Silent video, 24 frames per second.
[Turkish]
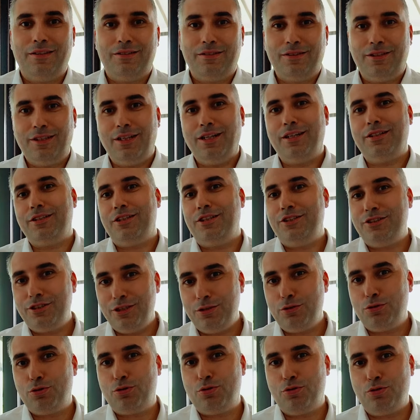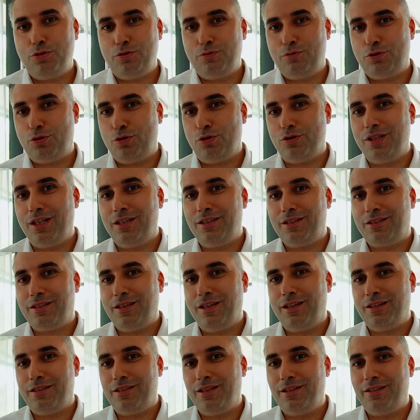Diğer ince düşünülmüş
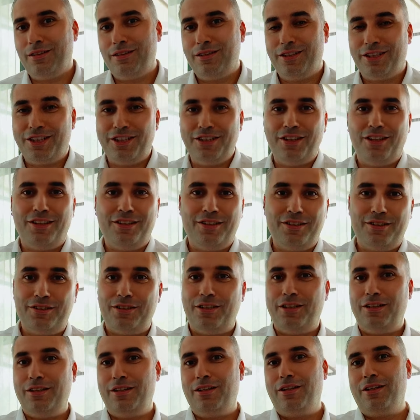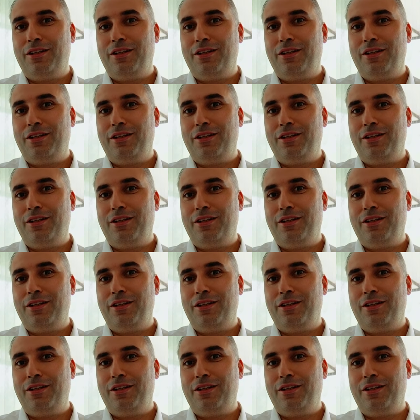özelliklerden iki tanesi de